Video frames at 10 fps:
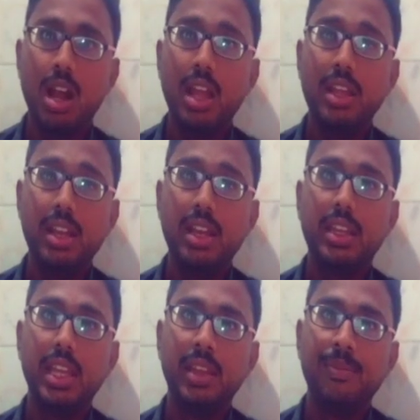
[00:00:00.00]
ஆனால்
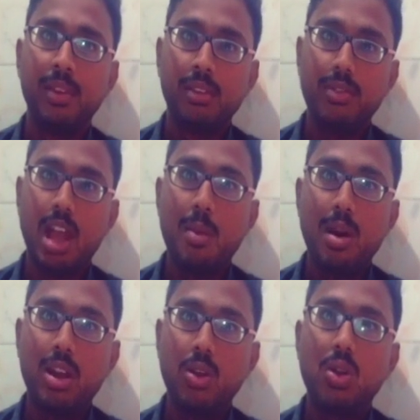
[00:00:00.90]
இன்றைக்கி
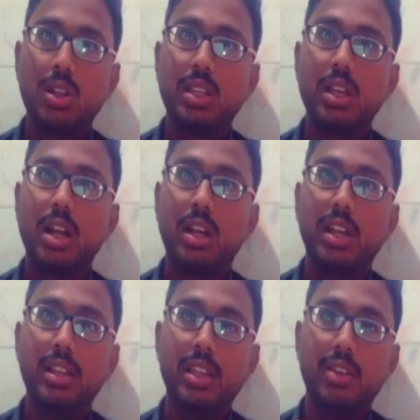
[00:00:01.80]
வியாபார நோக்கத்துக்காக
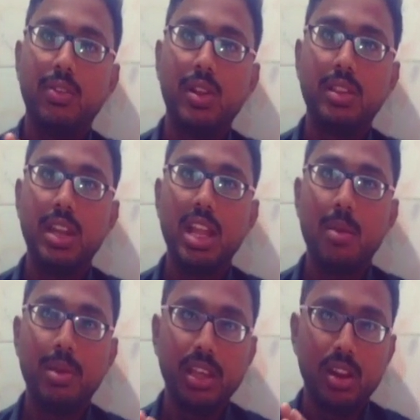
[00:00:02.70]
இந்த ஃபிஃப்டி த்ரீ
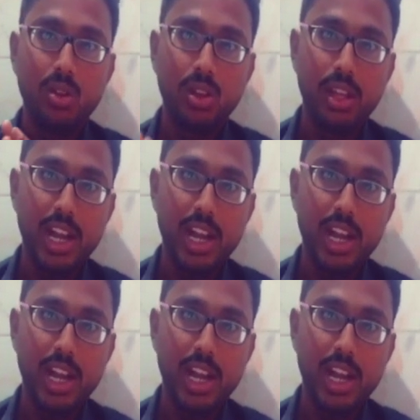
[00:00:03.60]
அப்படிங்கிற ஒரு